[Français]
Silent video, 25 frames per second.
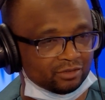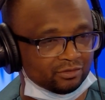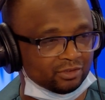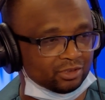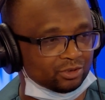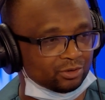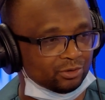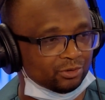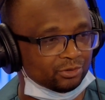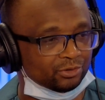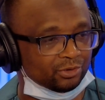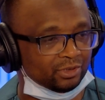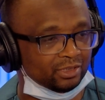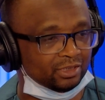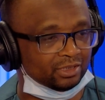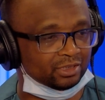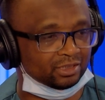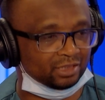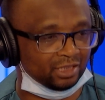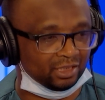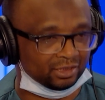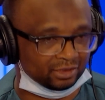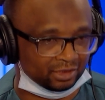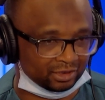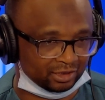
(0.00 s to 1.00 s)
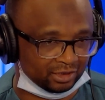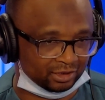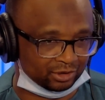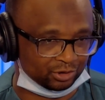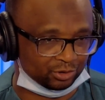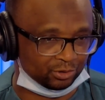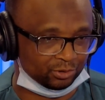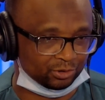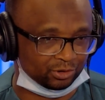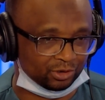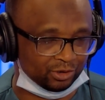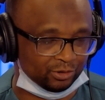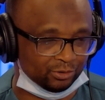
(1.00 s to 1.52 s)
consulaires. Ça, c'est quelque
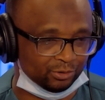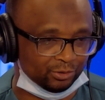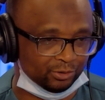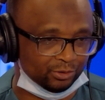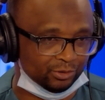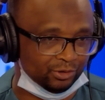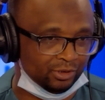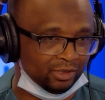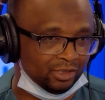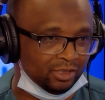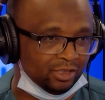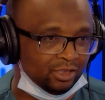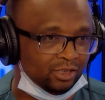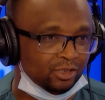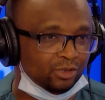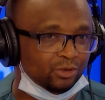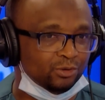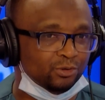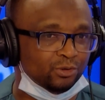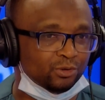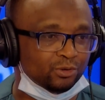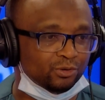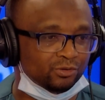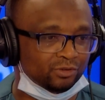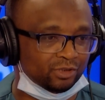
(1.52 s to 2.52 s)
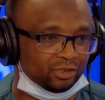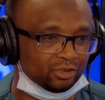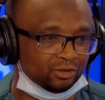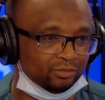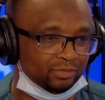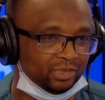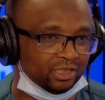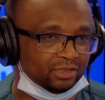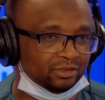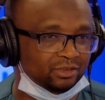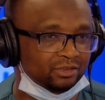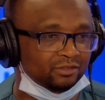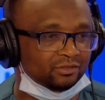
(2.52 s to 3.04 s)
chose que le,
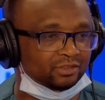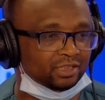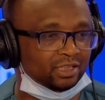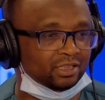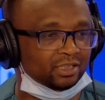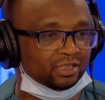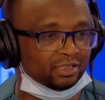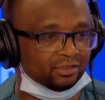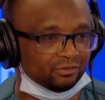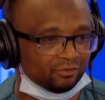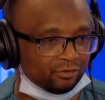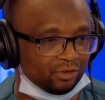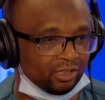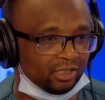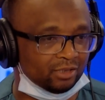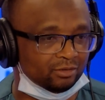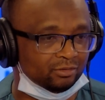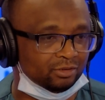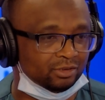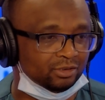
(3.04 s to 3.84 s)
gouvernement devrait revoir.